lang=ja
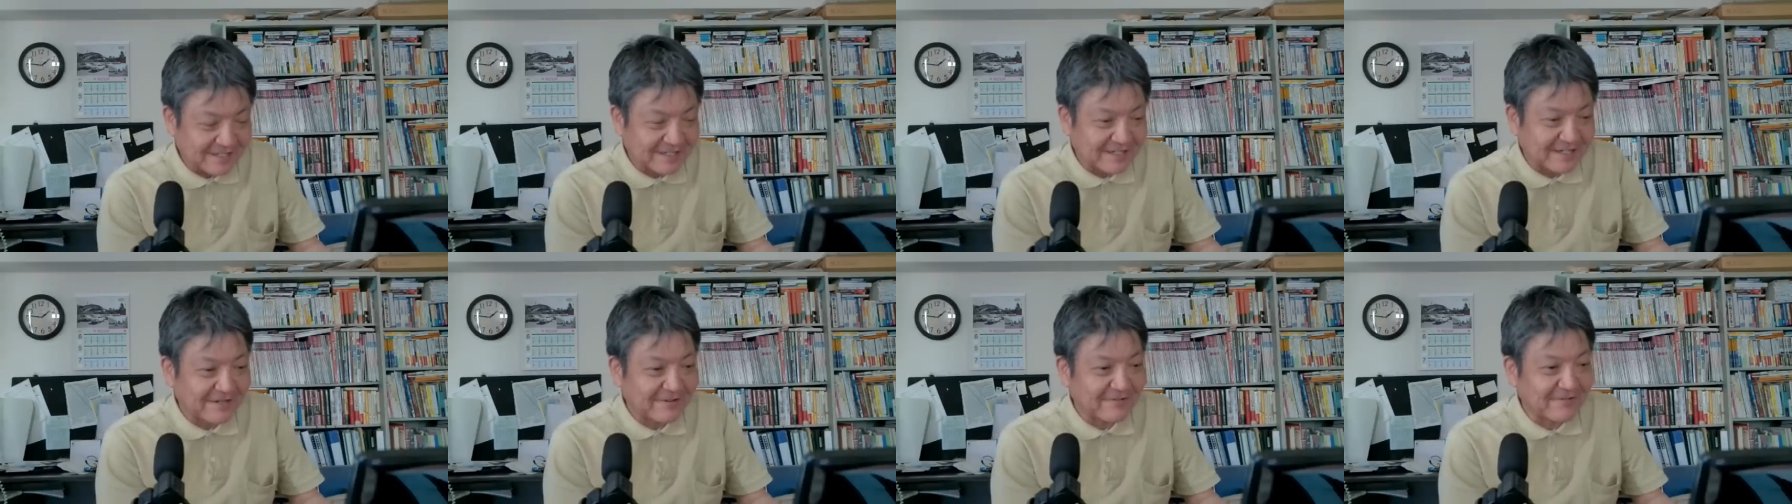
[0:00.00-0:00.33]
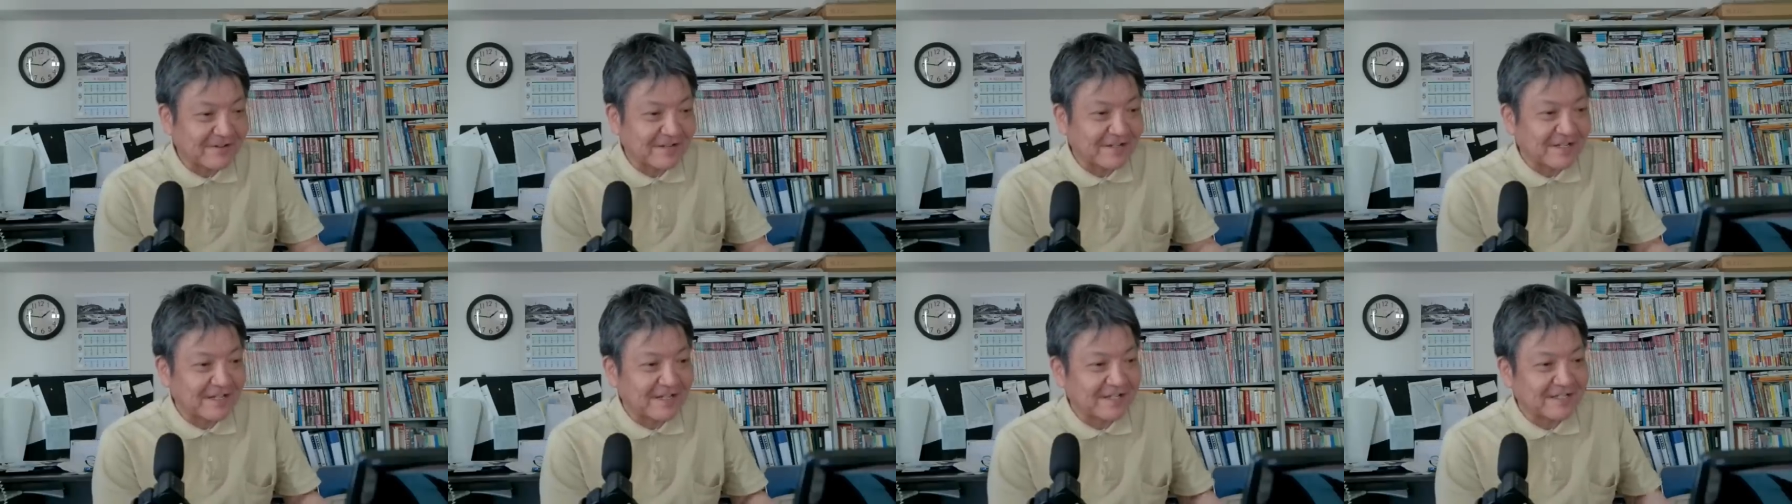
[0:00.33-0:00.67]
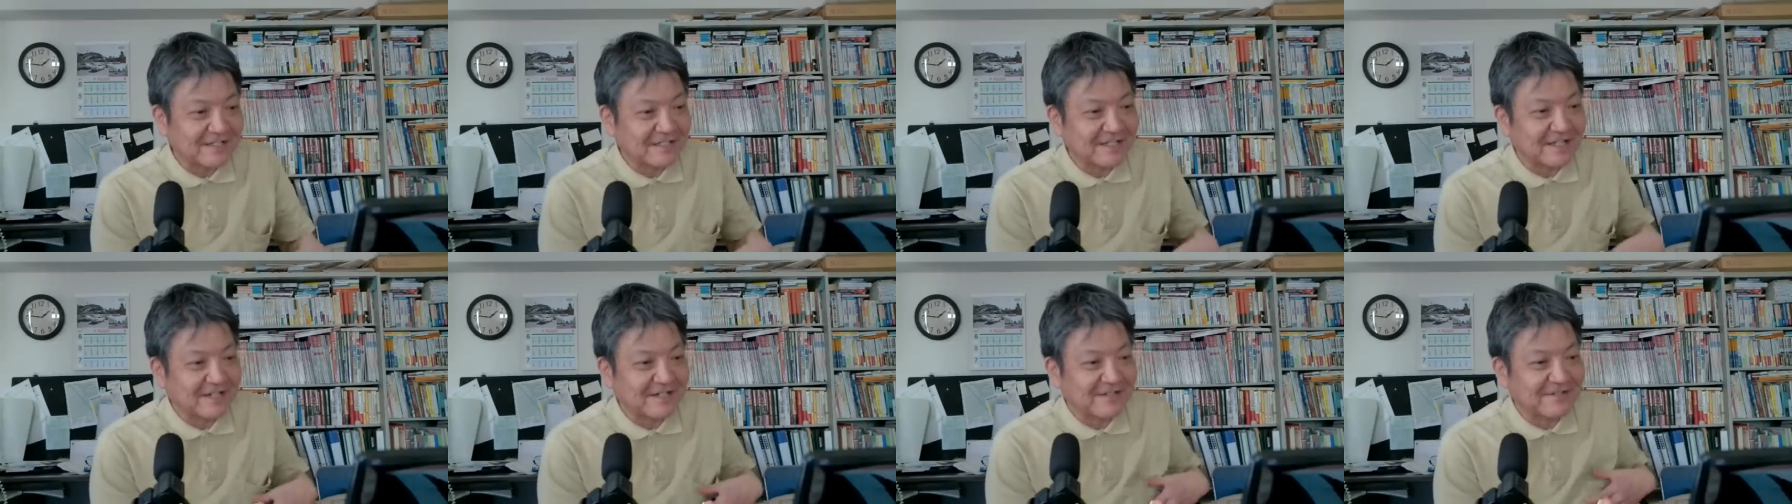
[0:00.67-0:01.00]
社会保険に
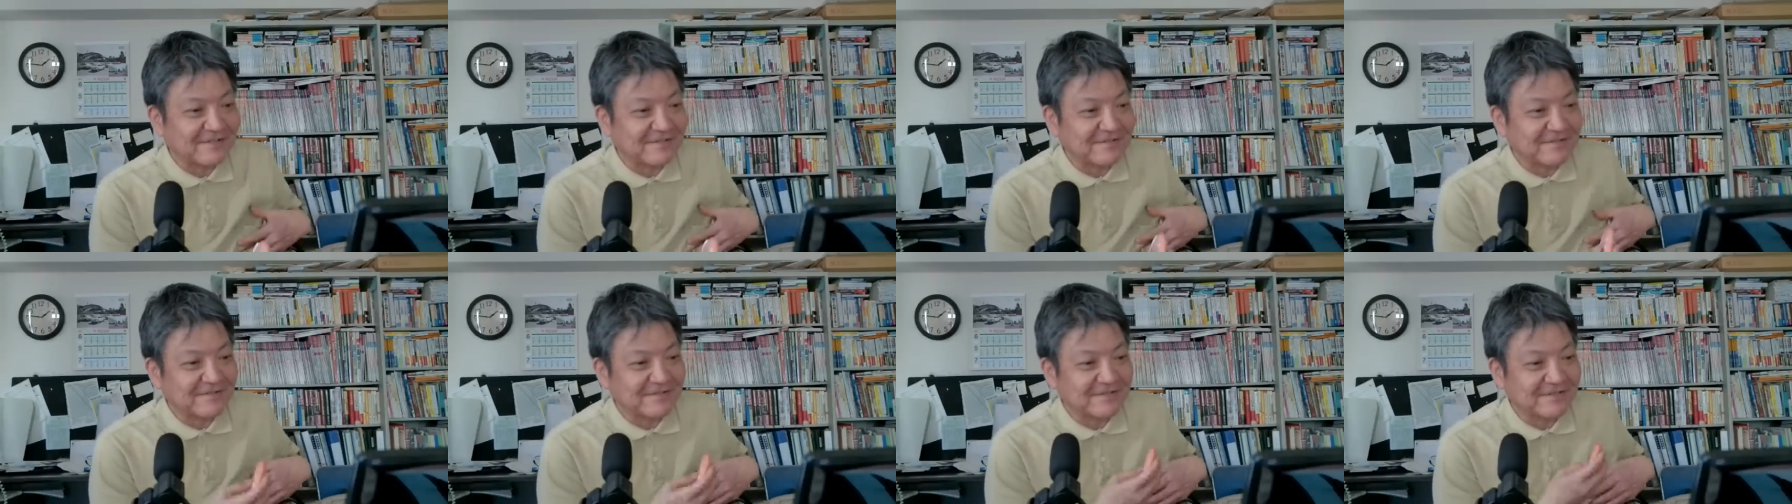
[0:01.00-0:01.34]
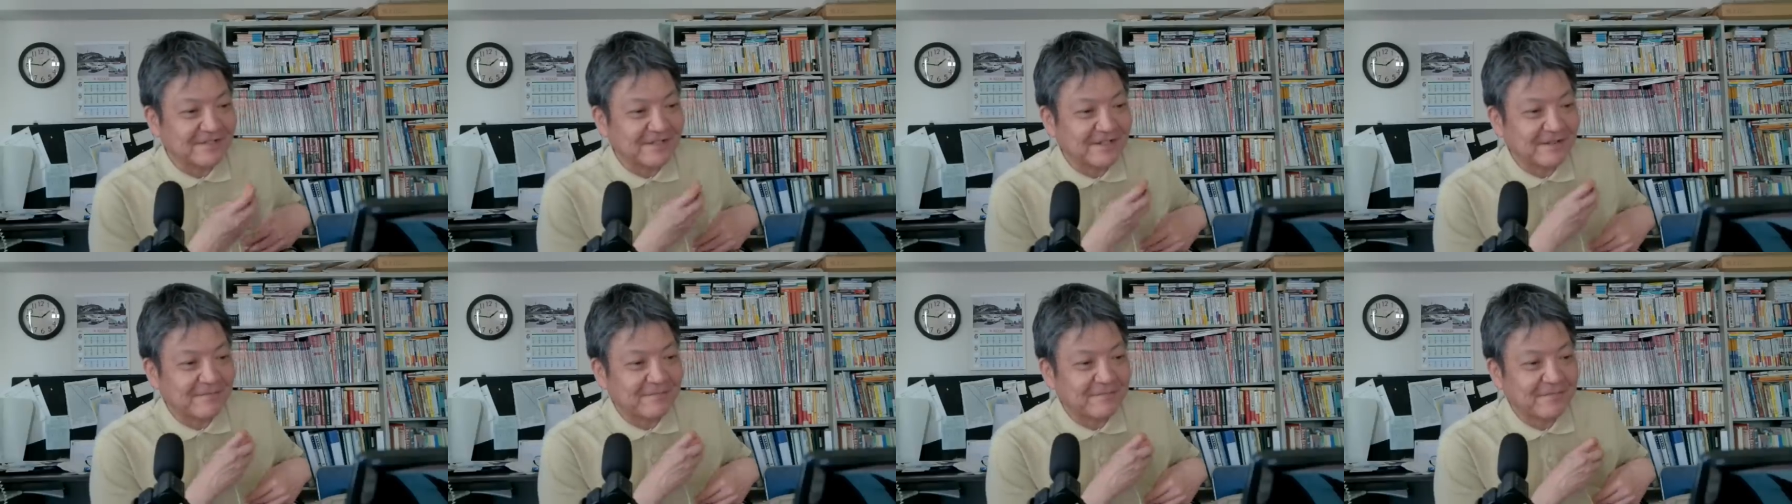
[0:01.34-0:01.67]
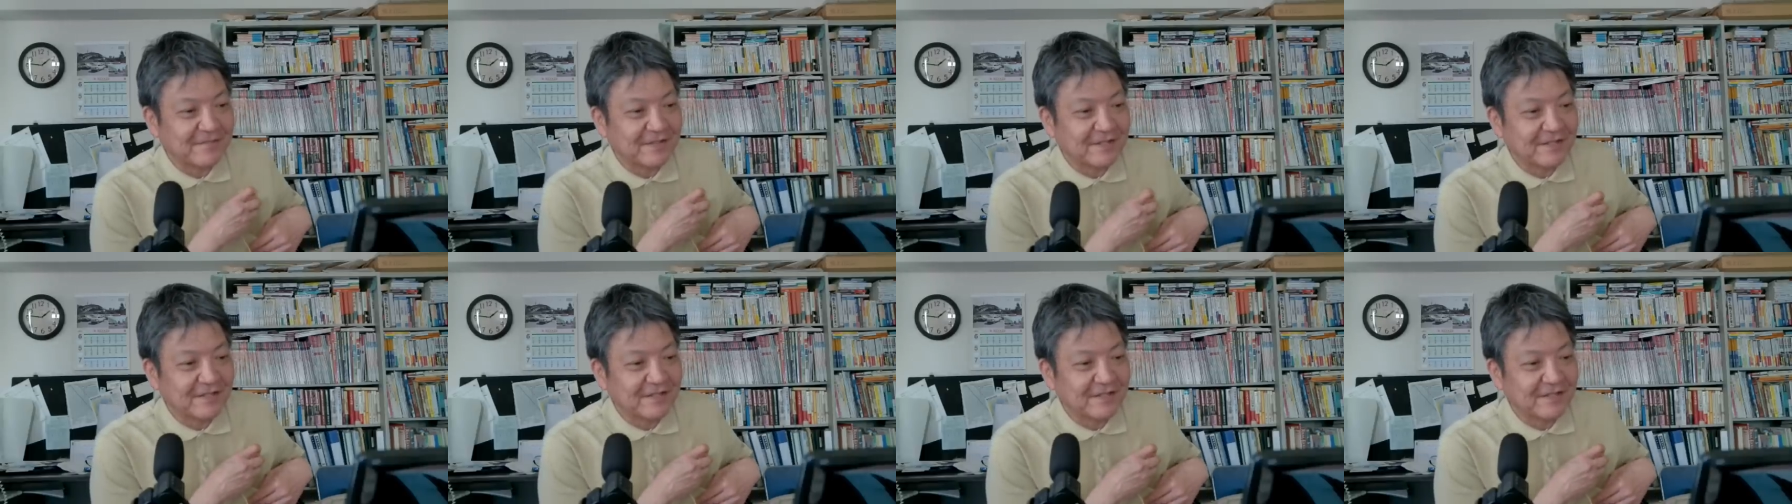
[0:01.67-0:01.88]
払ったりというですね、